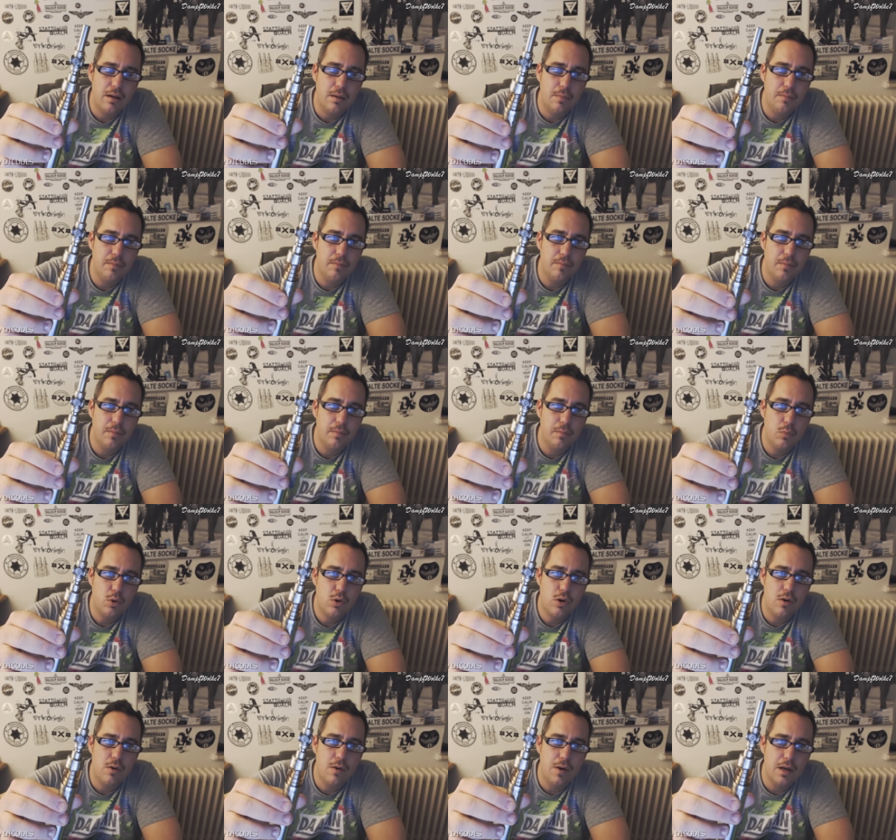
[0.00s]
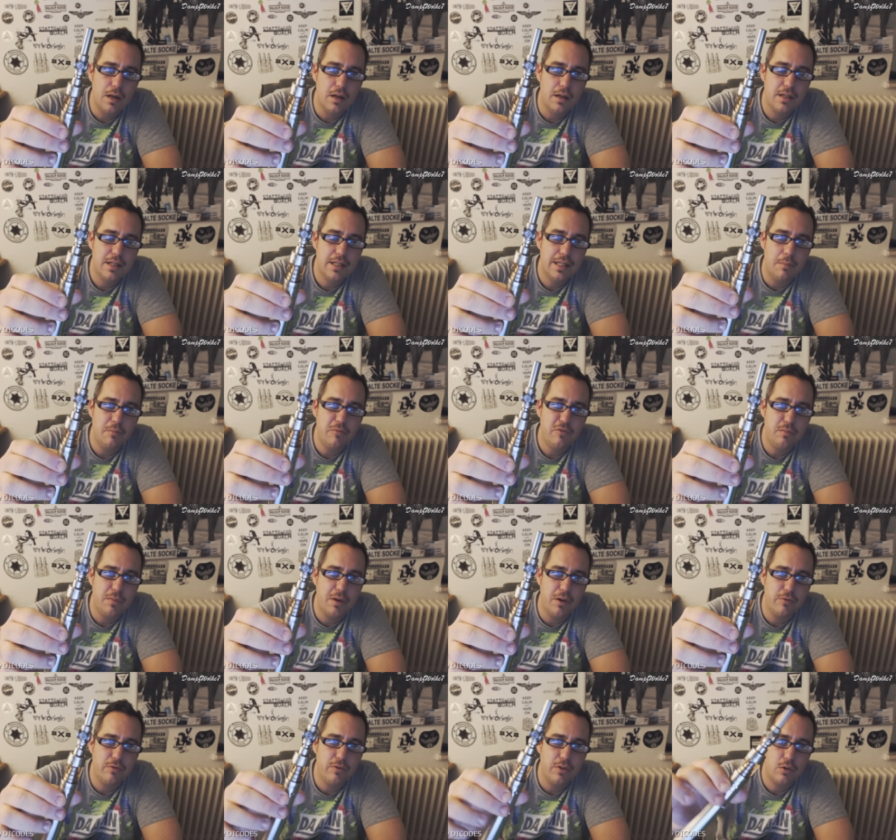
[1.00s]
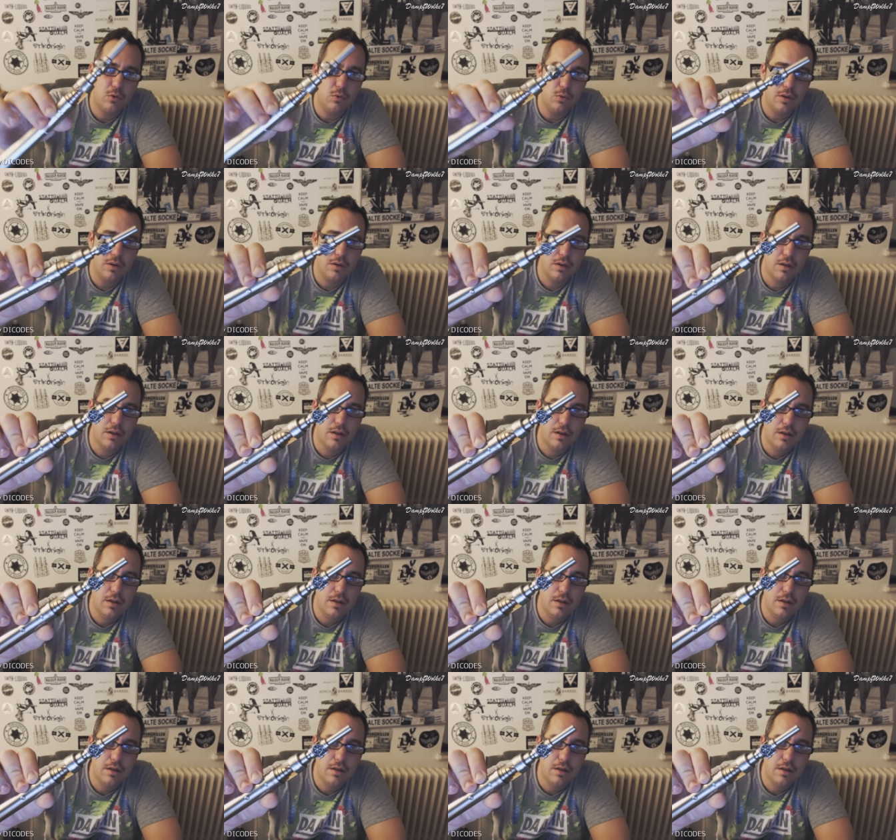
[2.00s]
ähm, Bukauer Dampfmanufaktur.